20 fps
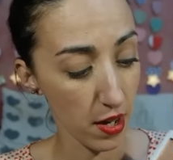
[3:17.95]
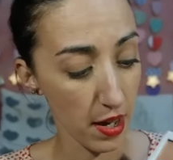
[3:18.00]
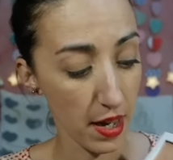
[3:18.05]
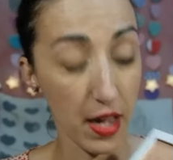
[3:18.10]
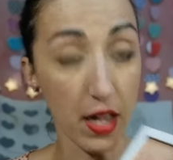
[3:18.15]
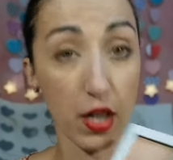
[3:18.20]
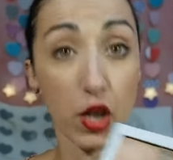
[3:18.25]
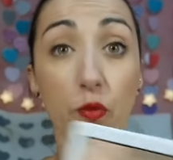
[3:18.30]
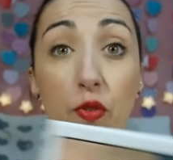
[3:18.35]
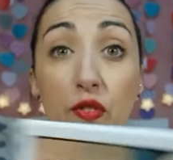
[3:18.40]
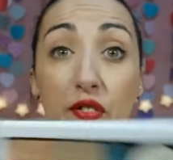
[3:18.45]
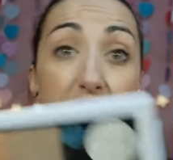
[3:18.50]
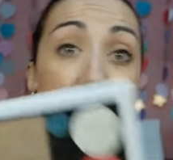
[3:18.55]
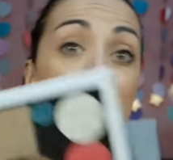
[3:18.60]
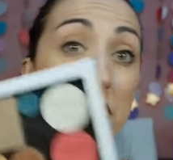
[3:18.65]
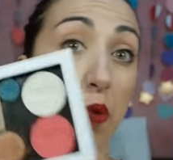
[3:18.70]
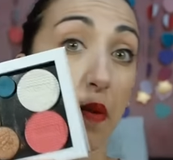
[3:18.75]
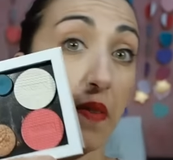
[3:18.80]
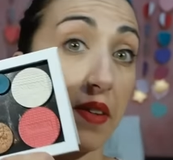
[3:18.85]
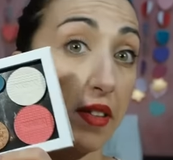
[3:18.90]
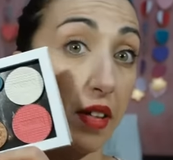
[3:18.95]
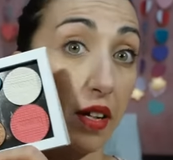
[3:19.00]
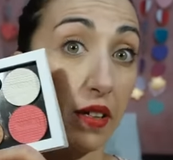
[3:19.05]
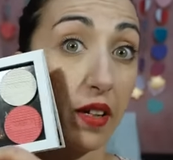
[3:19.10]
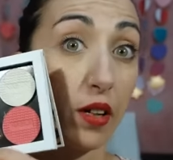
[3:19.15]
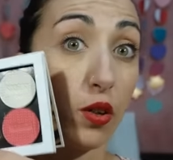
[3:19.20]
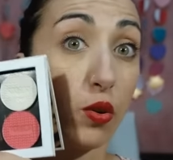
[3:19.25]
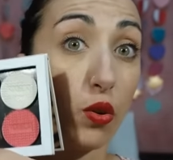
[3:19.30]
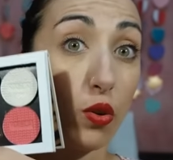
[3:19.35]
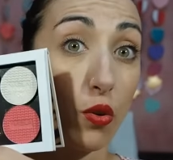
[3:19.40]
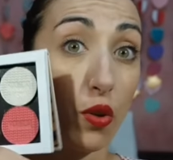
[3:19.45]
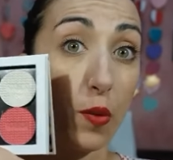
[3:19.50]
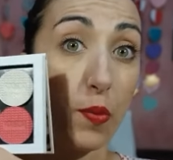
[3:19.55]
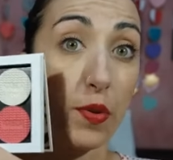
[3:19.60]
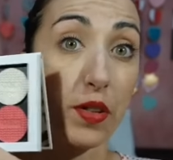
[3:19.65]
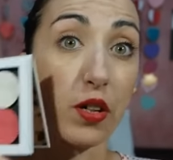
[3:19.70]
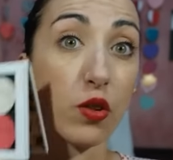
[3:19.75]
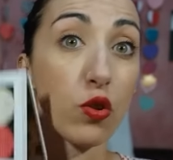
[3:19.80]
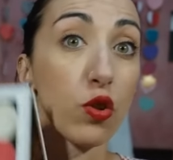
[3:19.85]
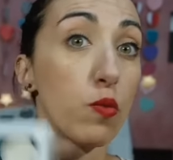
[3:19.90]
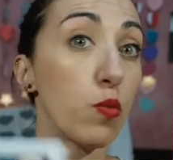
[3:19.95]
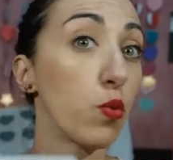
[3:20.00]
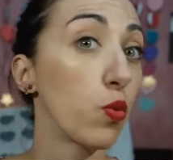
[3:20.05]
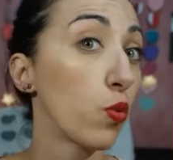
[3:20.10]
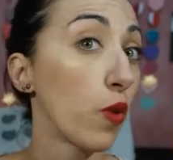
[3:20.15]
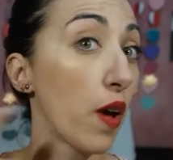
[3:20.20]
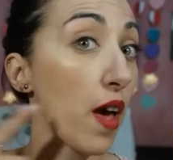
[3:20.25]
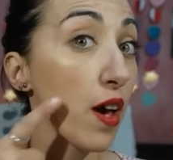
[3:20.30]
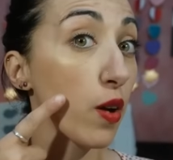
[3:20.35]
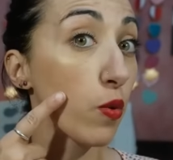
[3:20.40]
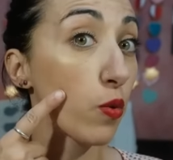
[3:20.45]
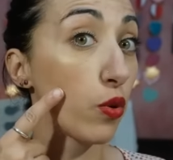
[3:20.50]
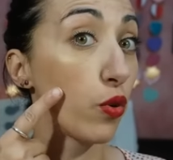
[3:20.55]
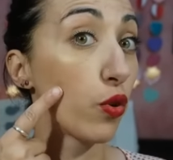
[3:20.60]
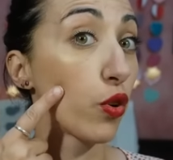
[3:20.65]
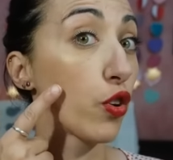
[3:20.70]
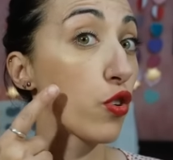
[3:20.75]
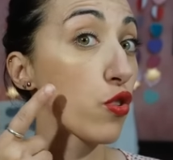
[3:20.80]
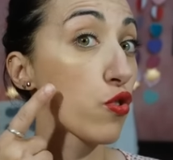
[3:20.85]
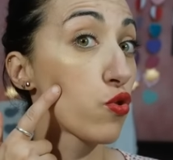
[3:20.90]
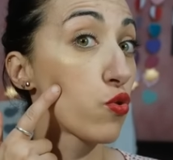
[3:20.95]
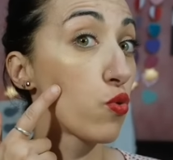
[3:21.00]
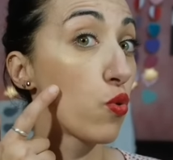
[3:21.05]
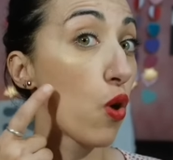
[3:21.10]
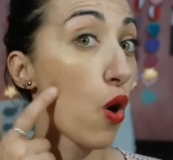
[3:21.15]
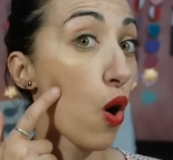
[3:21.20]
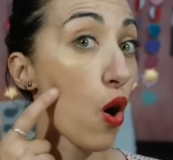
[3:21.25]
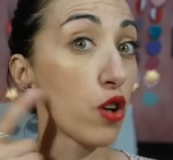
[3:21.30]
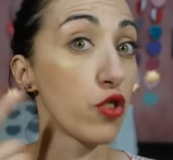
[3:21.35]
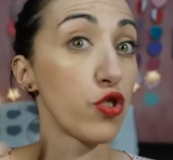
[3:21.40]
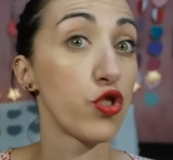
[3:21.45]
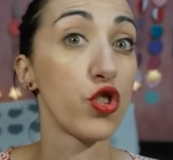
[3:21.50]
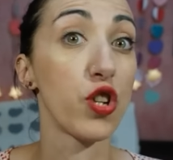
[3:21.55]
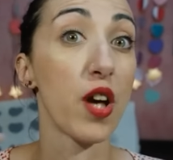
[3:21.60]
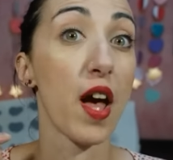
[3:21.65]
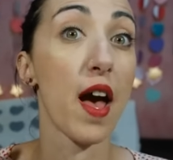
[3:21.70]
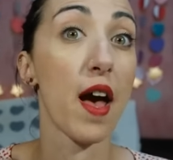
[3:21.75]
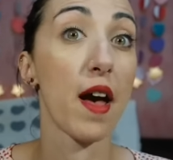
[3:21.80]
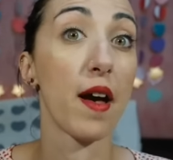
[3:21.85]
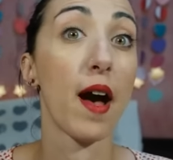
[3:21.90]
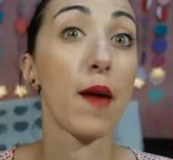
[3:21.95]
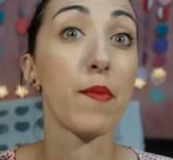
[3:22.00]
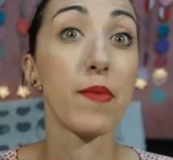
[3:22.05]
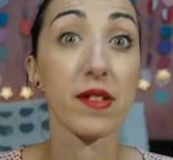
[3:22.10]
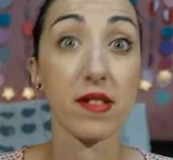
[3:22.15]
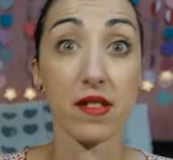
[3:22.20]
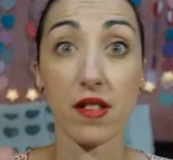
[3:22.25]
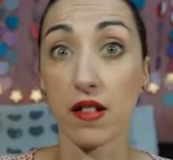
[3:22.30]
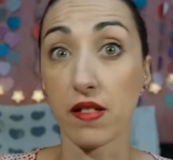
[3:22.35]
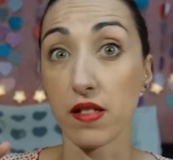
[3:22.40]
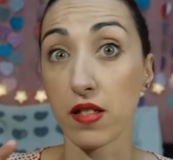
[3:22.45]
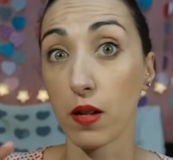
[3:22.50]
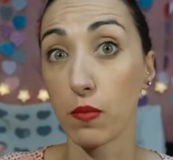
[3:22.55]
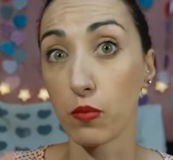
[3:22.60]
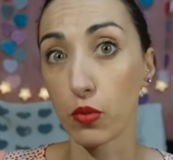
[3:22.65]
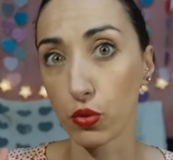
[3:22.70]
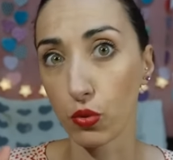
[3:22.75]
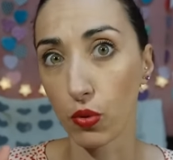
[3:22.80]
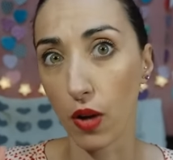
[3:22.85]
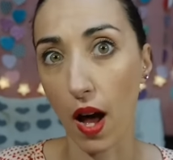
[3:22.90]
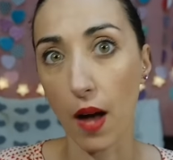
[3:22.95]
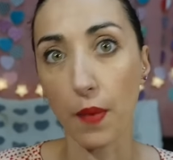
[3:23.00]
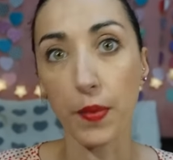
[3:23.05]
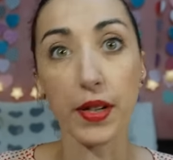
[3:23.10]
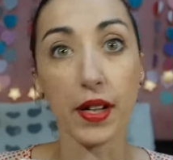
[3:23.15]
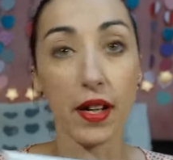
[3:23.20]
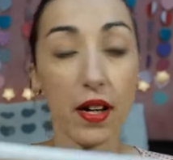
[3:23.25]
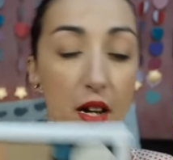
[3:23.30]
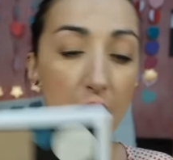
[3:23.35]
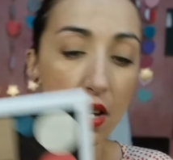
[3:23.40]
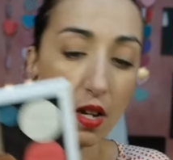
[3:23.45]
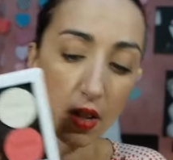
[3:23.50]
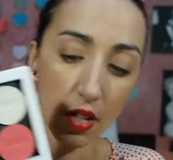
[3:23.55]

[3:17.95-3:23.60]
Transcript: e non mi fate spaventare dal colore perché comunque è quello che ho su oggi è abbastanza modulabile